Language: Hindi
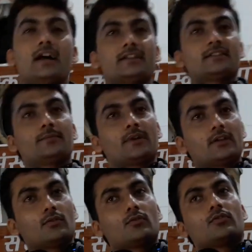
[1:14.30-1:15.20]
ऐसे बड़े
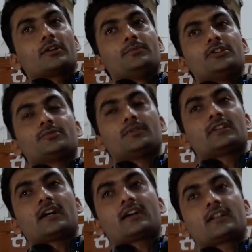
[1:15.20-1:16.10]
लोगों के बीच में
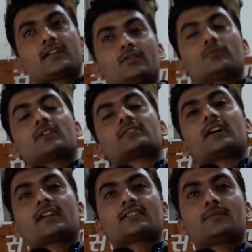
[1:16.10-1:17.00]
जा कर के उनका
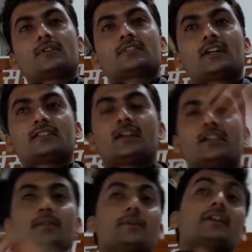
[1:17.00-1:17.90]
सारा समाचार जान
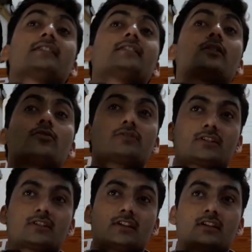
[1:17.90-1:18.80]
के मैं कैसे लौट
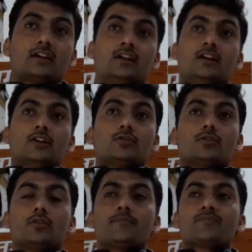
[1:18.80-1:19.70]
सकता था
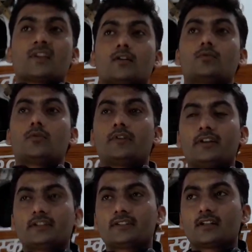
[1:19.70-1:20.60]
तो वो
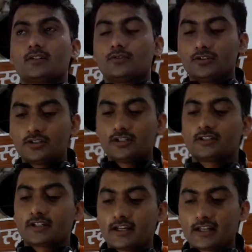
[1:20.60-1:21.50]
वनेचर युधिष्ठिर
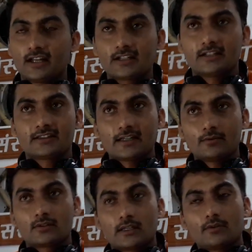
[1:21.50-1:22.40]
से कह रहा है कि
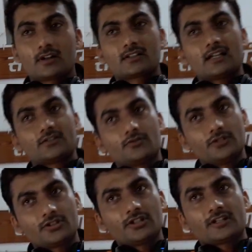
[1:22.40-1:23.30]
तब तब अर्थात
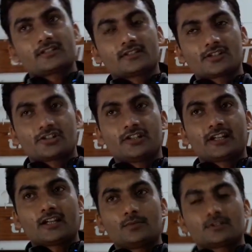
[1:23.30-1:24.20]
युधिष्ठिर से ष्ठी
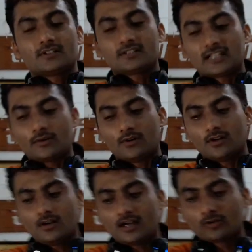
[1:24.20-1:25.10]
का एक वचन
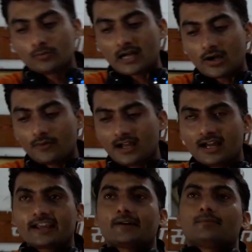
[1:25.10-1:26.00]
तब अनुभाव
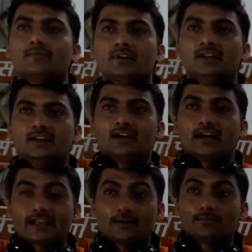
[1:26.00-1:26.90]
अयम
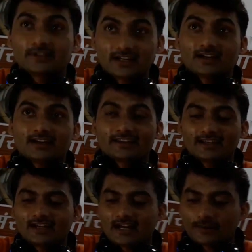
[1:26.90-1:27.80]
अयम यह
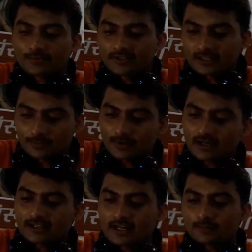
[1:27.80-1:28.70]
यह आपकी कृपा
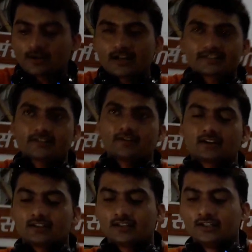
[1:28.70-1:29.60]
है आपका
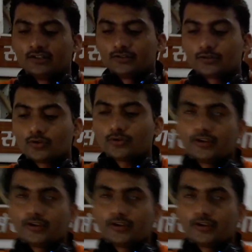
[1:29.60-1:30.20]
आशीर्वाद है जो